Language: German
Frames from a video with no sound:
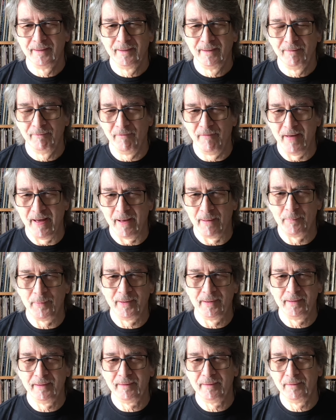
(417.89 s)

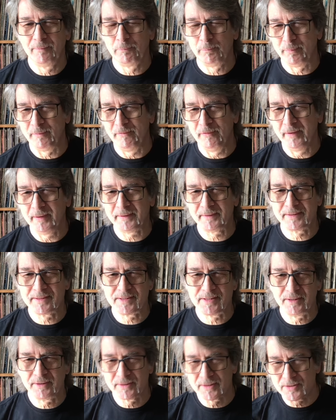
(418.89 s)
Wärme bewegte
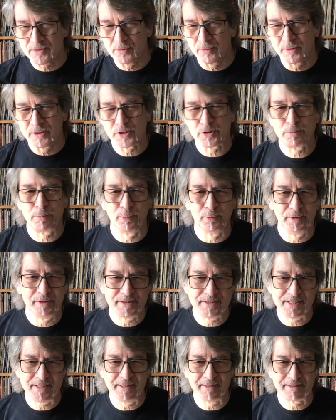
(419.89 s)
sich das und das
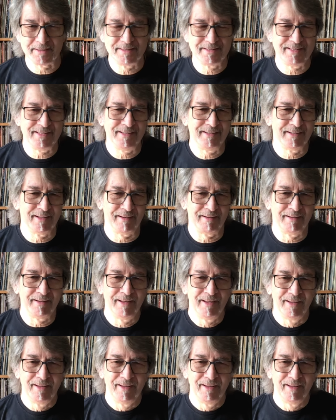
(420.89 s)
projizierten sie dann